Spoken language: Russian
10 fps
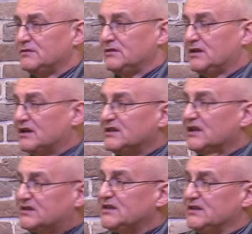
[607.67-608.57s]
И когда
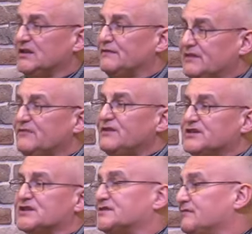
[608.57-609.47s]
ты не, не
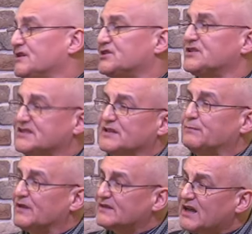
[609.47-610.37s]
видишь в своей жизни
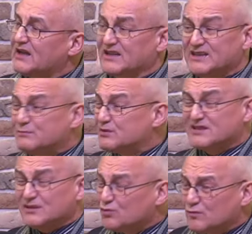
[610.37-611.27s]
плода, надо бы
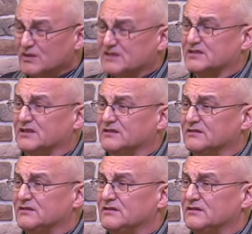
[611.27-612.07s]
задуматься.